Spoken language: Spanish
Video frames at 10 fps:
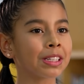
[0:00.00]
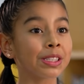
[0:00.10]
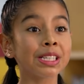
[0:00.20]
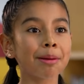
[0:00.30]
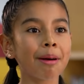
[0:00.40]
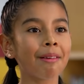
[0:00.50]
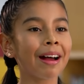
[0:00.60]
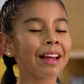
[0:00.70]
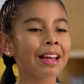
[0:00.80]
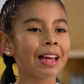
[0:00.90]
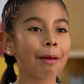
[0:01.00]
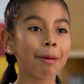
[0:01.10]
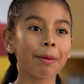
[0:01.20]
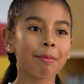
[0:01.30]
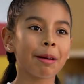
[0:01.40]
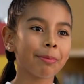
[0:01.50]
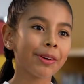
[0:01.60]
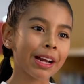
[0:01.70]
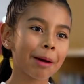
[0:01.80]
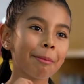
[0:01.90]
Se llamaba mi primer
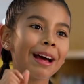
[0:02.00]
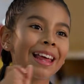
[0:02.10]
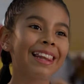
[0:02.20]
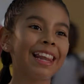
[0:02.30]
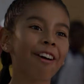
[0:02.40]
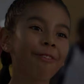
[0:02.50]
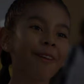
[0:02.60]
programa, La